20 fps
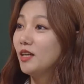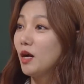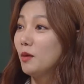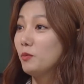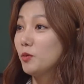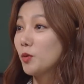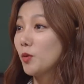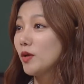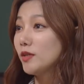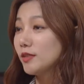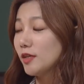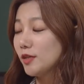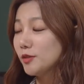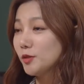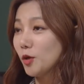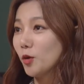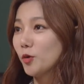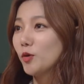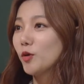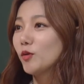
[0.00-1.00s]
앞으로
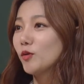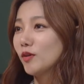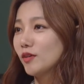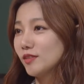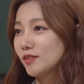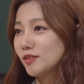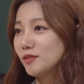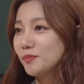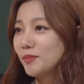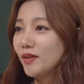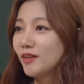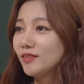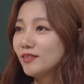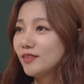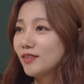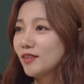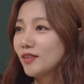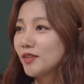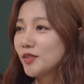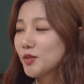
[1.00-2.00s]
회사에서 어려운 거 있으면
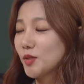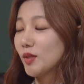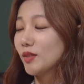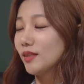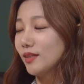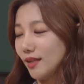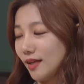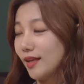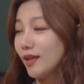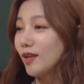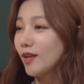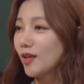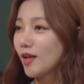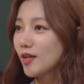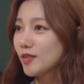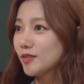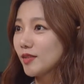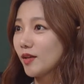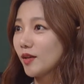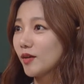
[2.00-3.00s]
저한테 다
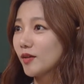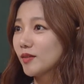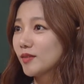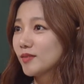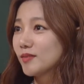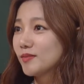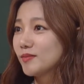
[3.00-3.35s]
얘기하세요.